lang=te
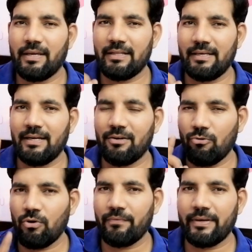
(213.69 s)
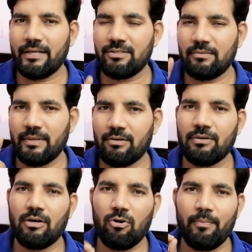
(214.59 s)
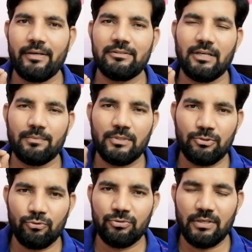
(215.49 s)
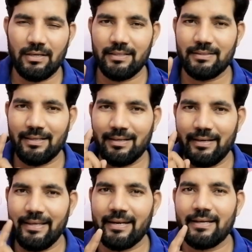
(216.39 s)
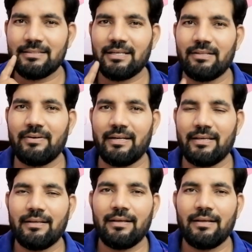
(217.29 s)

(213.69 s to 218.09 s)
ఏదైనా నోటిఫికేషన్ మీరు గవర్నమెంట్ జాబ్స్ అని చూసినట్లయితే క్లియర్గా చదవండి